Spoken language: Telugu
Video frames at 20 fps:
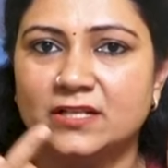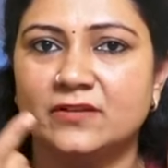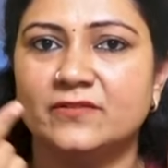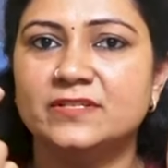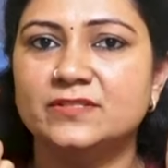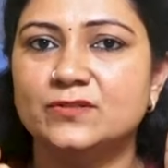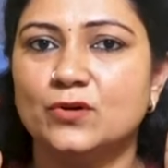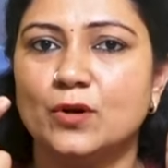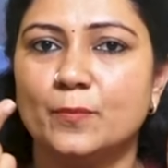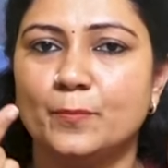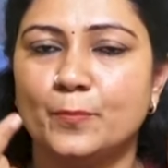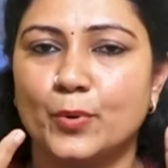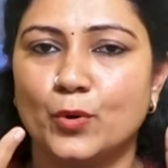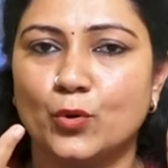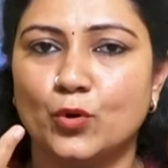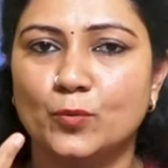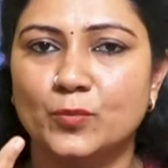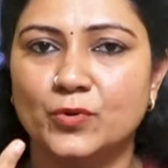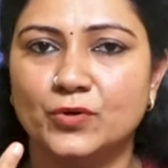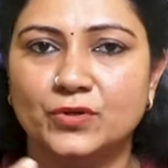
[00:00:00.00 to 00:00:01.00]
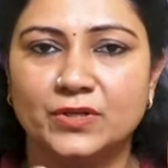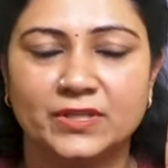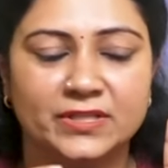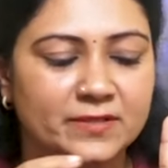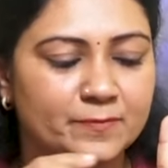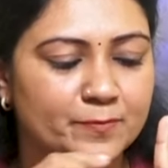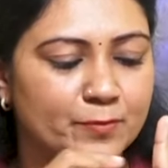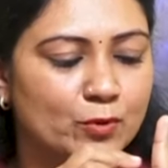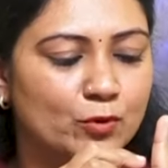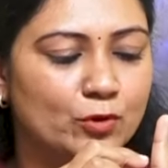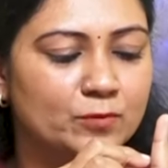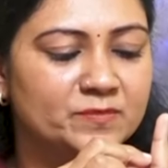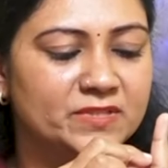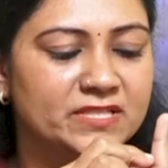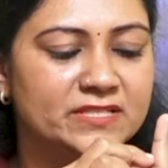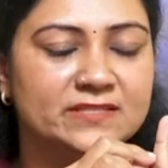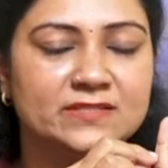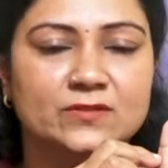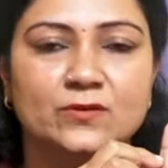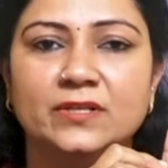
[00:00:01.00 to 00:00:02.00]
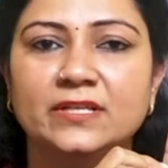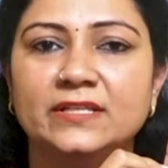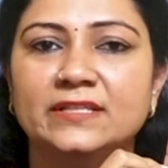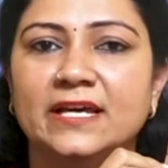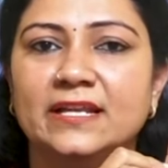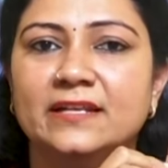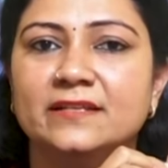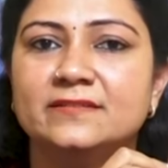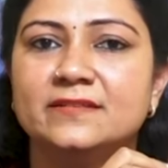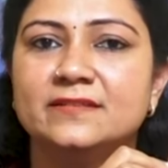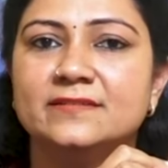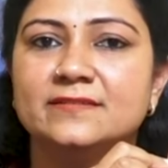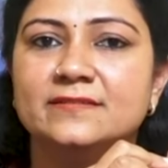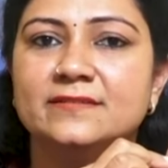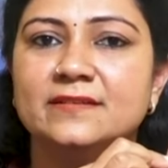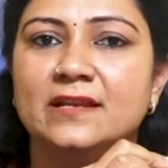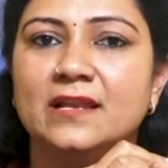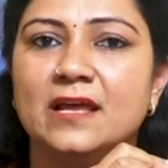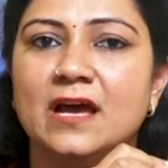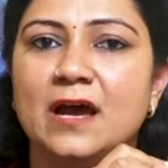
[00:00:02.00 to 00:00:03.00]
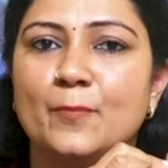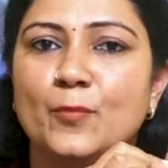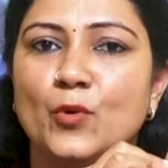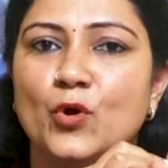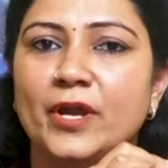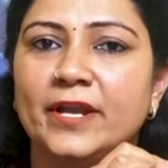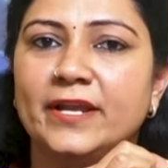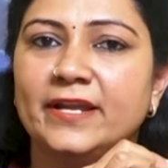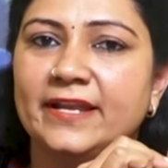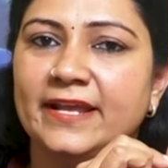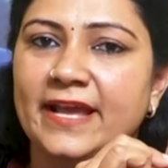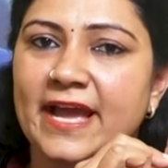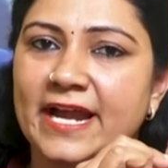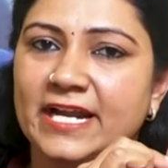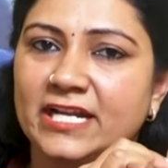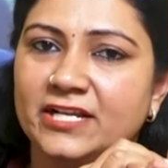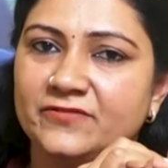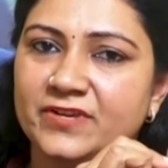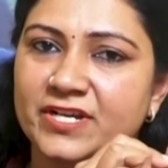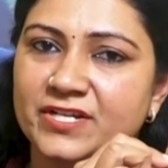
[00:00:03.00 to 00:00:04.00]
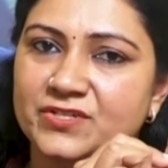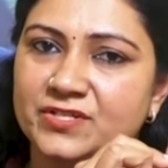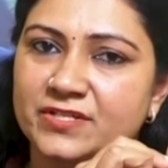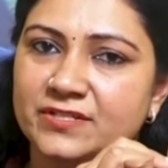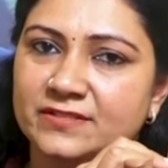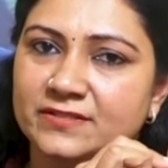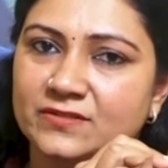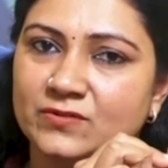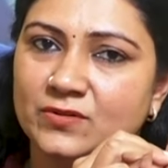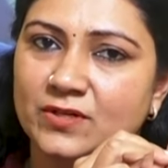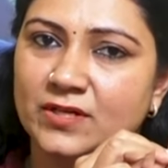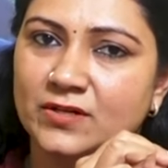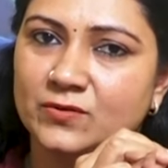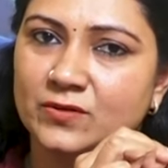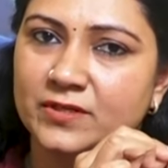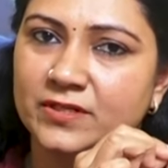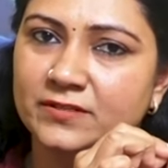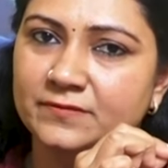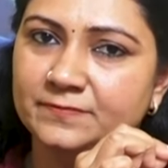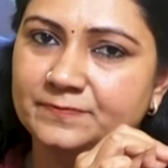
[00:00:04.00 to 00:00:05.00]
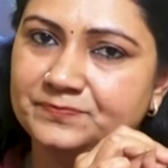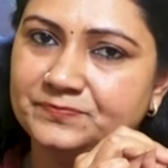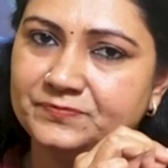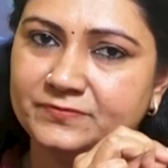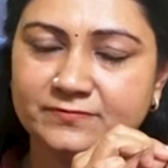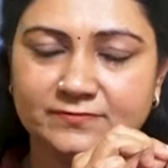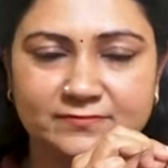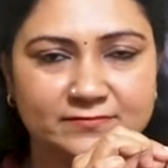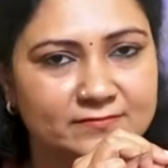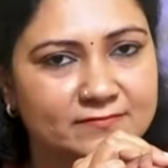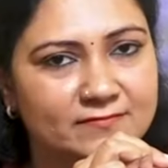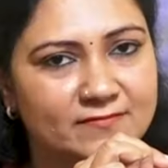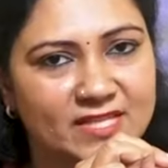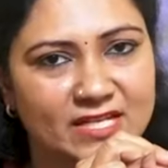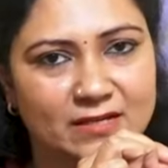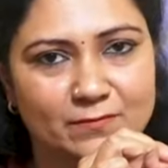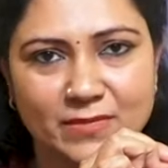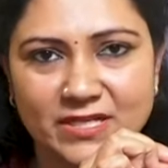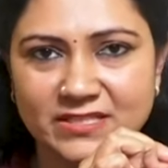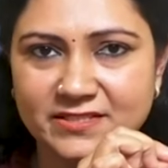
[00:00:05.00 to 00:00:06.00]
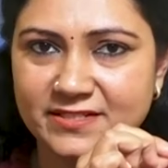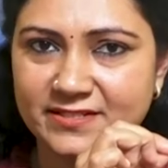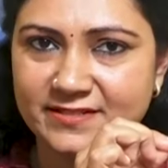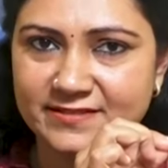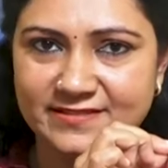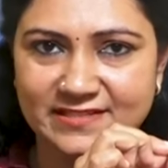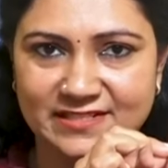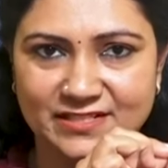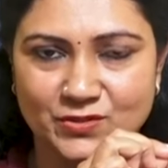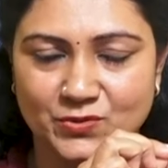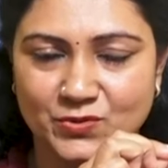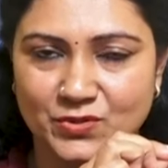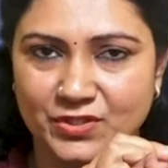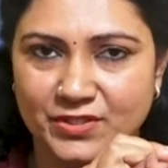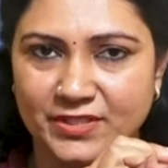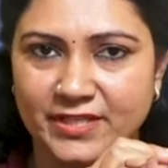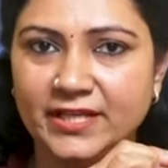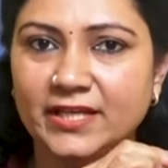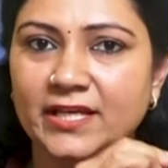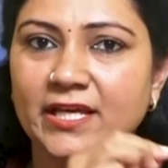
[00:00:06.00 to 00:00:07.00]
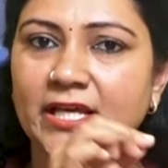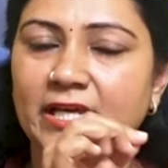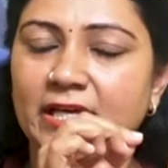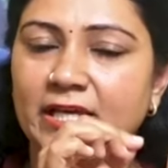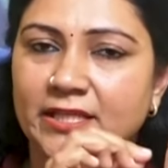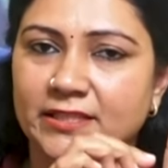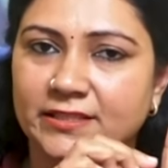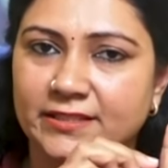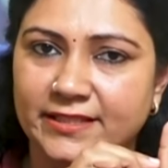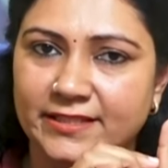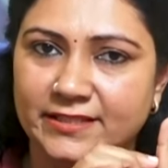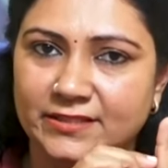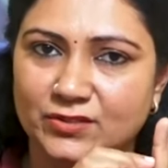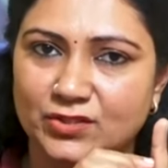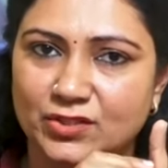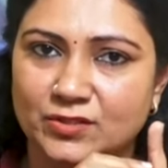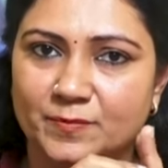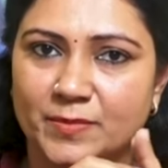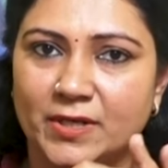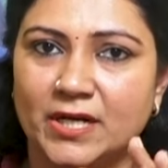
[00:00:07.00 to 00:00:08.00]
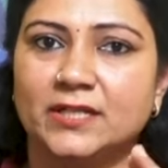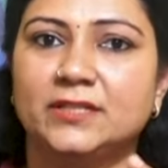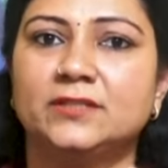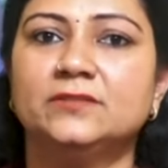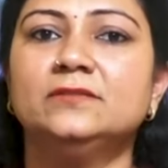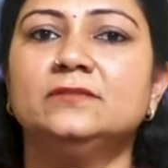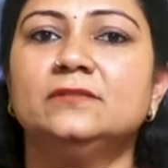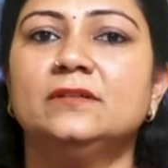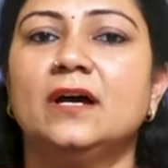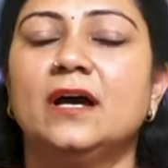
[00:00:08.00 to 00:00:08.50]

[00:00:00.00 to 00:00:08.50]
అదర్వైజ్ ఒక ప్రోబ్ ఉంటుంది ప్రోబ్ తీసుకొని దాన్ని జస్ట్ ఇలా పాయింట్ని యాక్టివేట్ చేసుకున్నా కూడా మంచి రిజల్ట్ ఉంటుంది దీంతో పాటు